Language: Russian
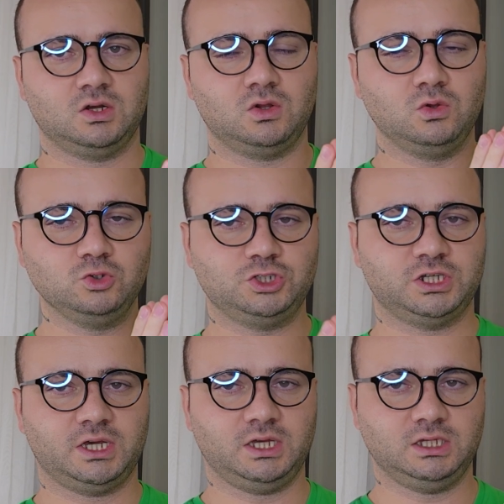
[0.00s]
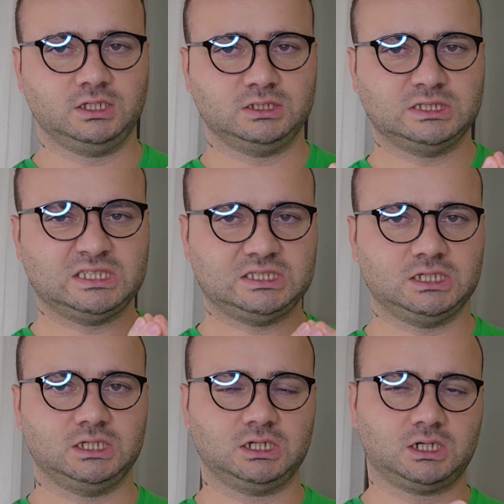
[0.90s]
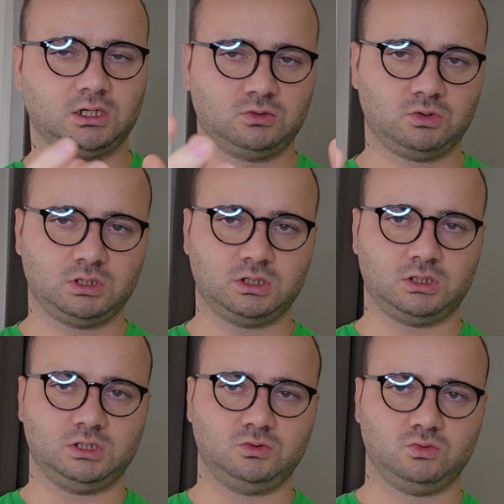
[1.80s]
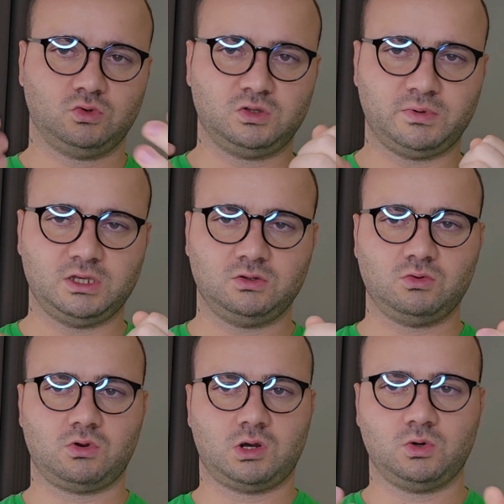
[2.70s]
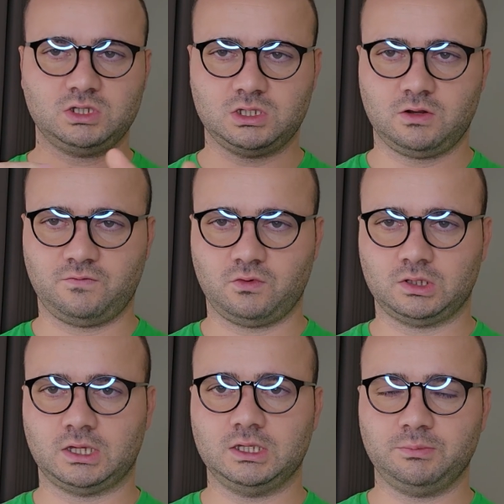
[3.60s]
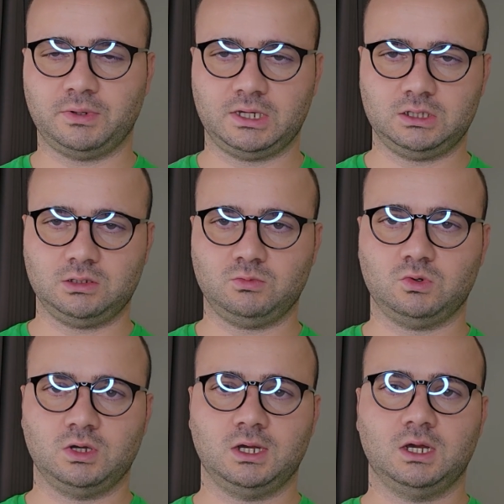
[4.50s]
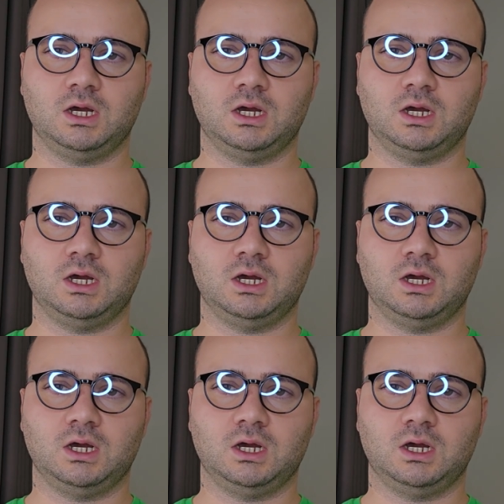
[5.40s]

лучей синих, которые идут от монитора, от телефона. И поэтому